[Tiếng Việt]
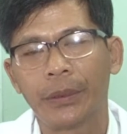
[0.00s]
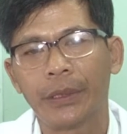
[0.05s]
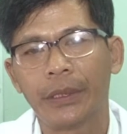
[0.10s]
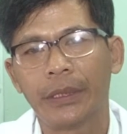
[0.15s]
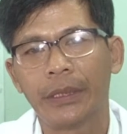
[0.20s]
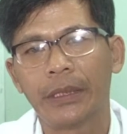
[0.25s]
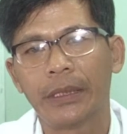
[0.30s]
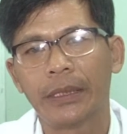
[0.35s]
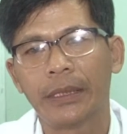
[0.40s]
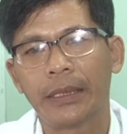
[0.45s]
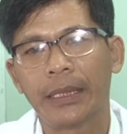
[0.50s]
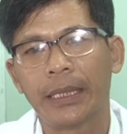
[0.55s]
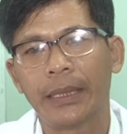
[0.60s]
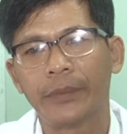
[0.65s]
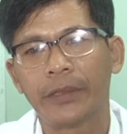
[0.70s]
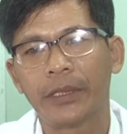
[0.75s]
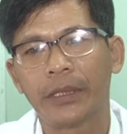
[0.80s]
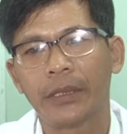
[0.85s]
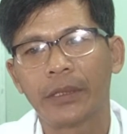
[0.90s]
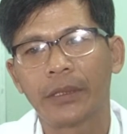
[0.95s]
thì nó làm
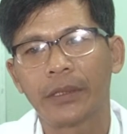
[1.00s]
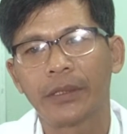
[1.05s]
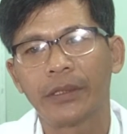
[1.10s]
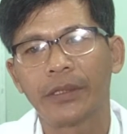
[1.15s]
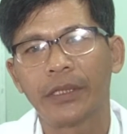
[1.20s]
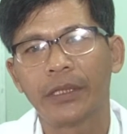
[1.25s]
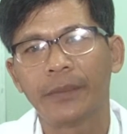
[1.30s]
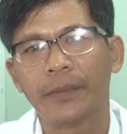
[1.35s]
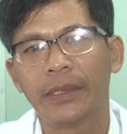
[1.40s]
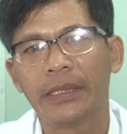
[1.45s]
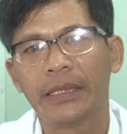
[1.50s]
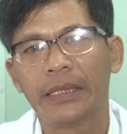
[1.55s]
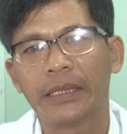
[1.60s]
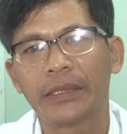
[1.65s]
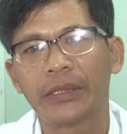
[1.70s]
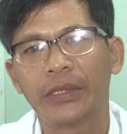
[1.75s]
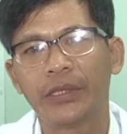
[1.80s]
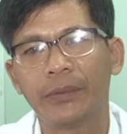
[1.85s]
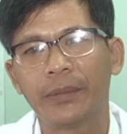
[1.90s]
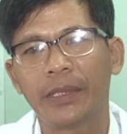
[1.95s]
cho cơ thể bệnh
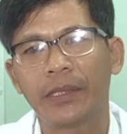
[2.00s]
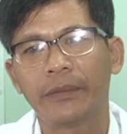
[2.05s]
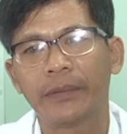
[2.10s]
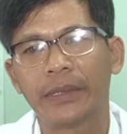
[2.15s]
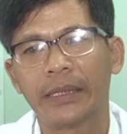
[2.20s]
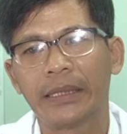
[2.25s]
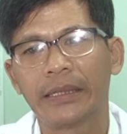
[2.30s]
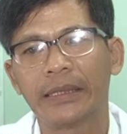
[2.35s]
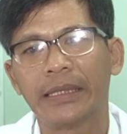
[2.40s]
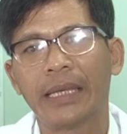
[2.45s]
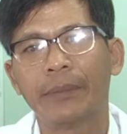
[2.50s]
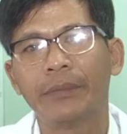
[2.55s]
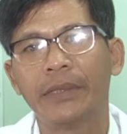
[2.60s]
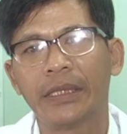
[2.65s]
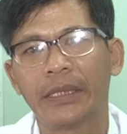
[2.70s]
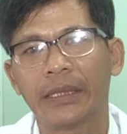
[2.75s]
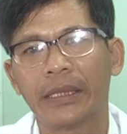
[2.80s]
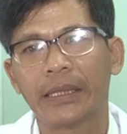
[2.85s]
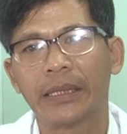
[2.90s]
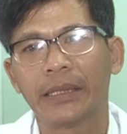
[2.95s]
nhân thiếu máu và nó giảm
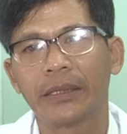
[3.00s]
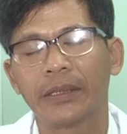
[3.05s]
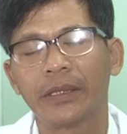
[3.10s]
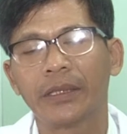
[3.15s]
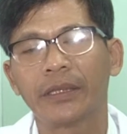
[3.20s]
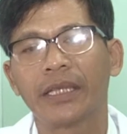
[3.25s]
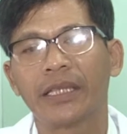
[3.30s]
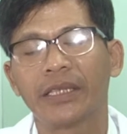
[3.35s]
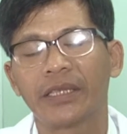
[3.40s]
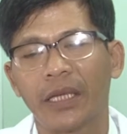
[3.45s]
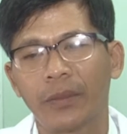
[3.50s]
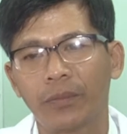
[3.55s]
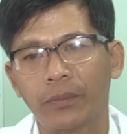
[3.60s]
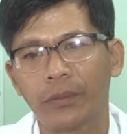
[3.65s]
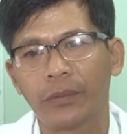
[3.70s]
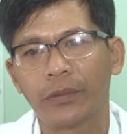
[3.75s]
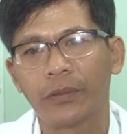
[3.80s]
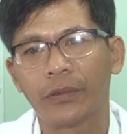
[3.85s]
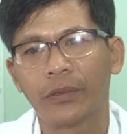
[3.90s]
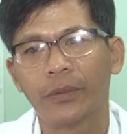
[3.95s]
đi cái chức năng sống
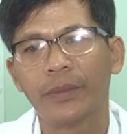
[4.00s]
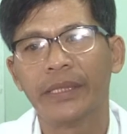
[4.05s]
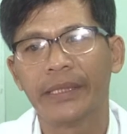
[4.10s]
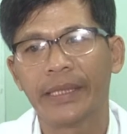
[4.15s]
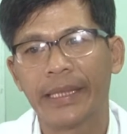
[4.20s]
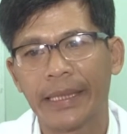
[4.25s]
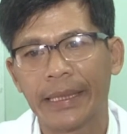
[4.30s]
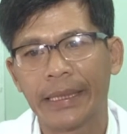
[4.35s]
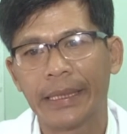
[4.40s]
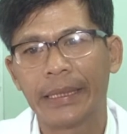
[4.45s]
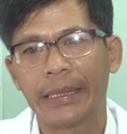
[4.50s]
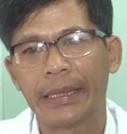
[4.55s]
của bệnh nhân